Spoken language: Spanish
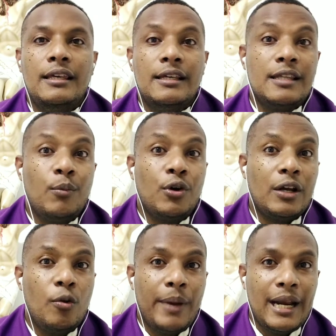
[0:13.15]
y estamos
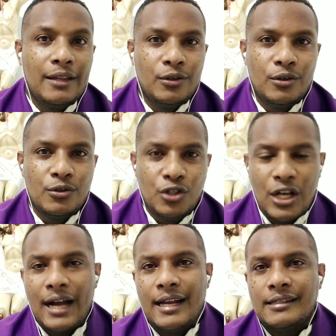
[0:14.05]
recuperándonos
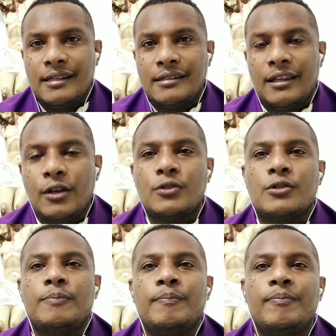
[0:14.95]
ya, gracias a Dios.